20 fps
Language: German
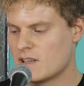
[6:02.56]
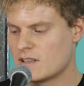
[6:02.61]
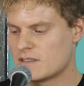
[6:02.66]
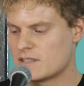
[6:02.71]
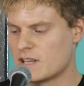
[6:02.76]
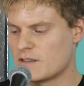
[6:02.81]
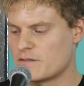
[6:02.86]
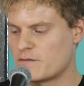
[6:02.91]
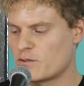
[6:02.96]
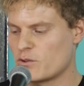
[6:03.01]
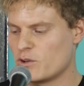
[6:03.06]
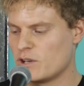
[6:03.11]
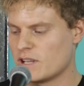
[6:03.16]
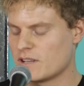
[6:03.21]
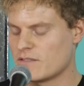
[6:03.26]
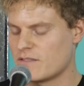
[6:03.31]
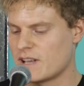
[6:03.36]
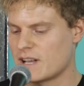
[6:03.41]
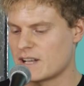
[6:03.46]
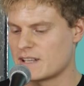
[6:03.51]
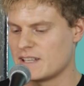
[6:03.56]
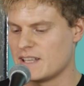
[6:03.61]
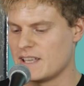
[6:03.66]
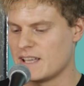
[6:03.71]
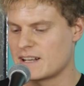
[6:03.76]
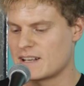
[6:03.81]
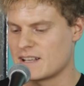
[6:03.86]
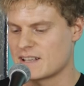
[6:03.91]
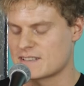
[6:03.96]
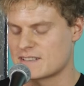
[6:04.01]
Der Frühling wäre die
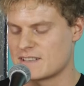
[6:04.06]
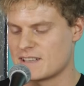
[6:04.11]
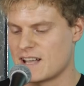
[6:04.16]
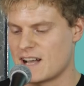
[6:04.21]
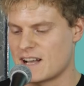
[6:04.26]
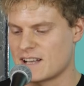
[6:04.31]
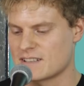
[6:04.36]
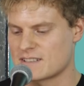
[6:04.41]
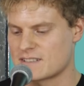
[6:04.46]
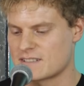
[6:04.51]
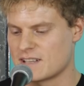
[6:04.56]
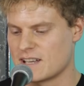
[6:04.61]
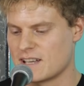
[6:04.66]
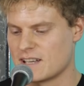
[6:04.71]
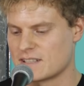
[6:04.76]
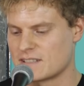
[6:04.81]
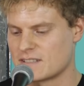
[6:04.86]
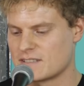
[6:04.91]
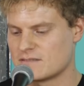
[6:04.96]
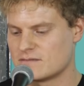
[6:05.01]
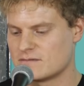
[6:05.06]
ekligste Jahreszeit.